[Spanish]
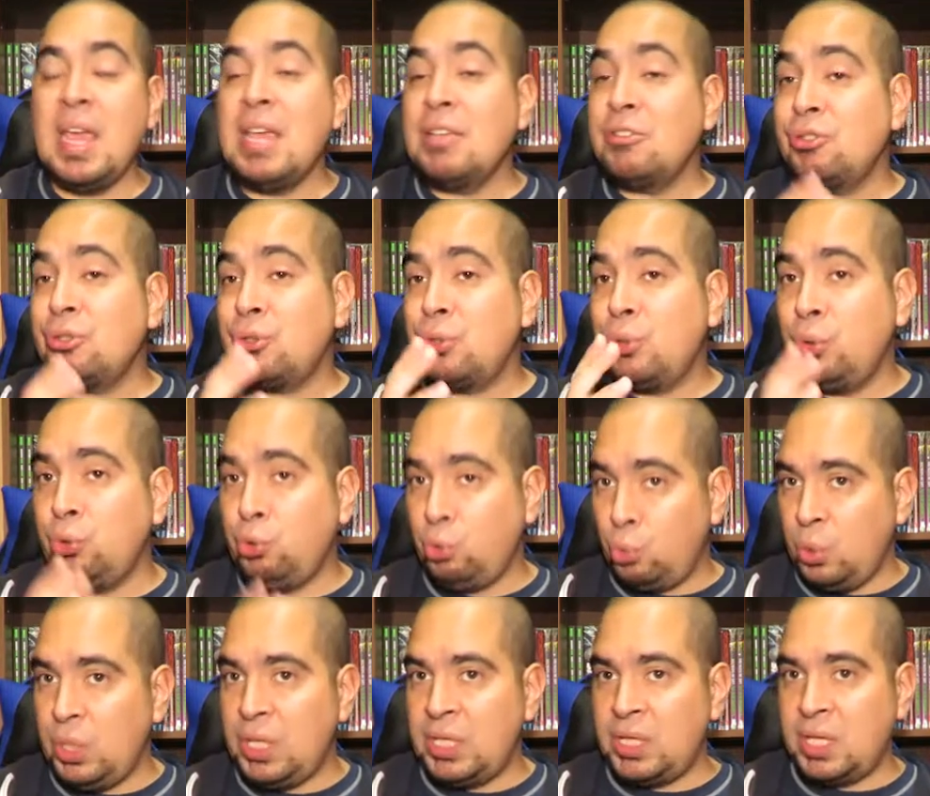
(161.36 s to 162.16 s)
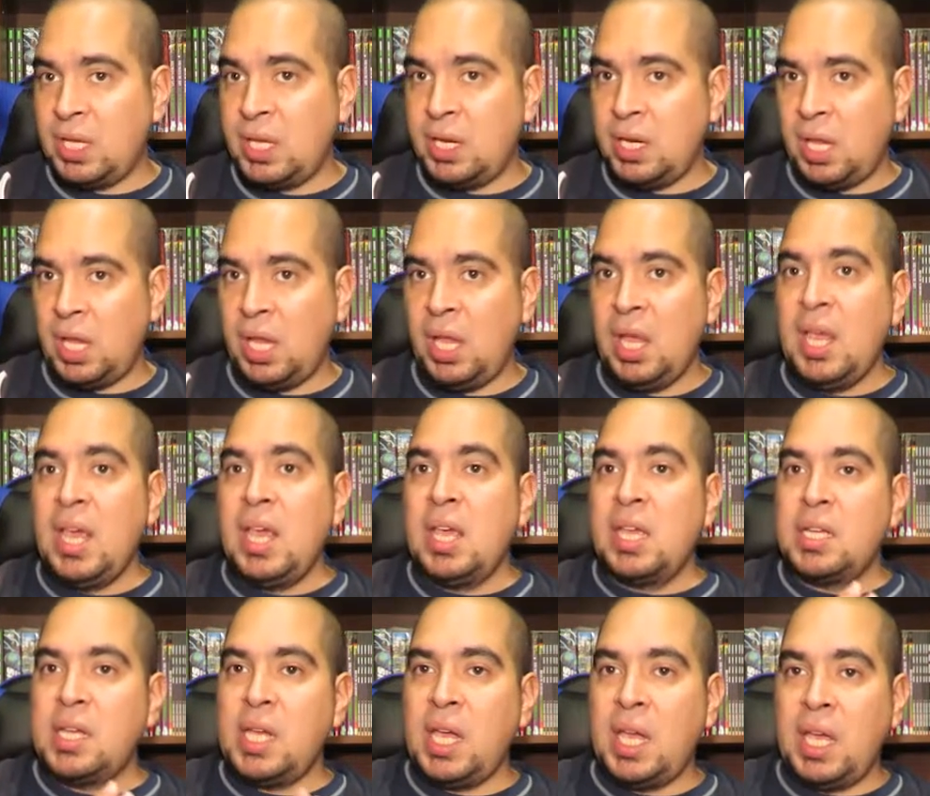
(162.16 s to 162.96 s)
En su Twitter,
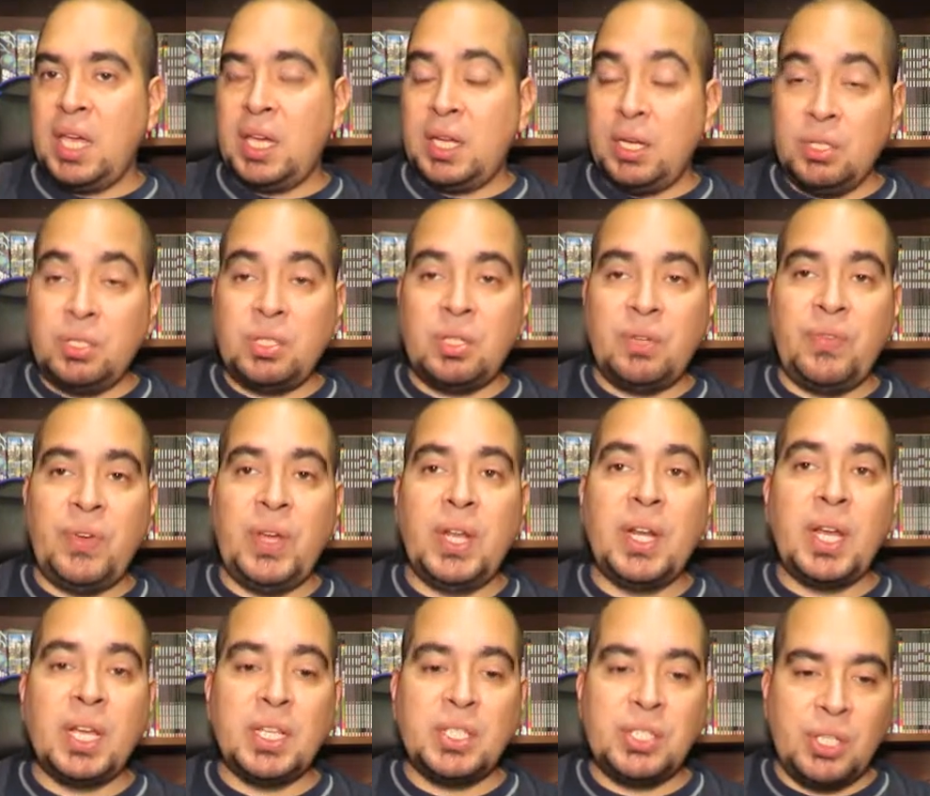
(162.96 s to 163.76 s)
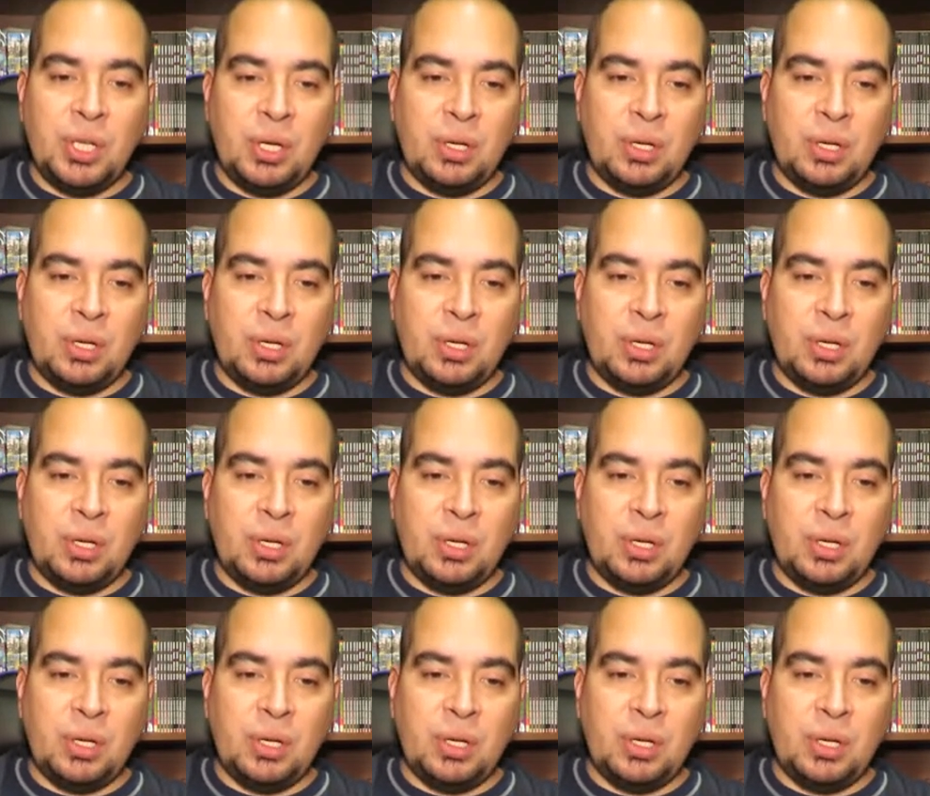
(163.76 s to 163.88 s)
eh, Christopher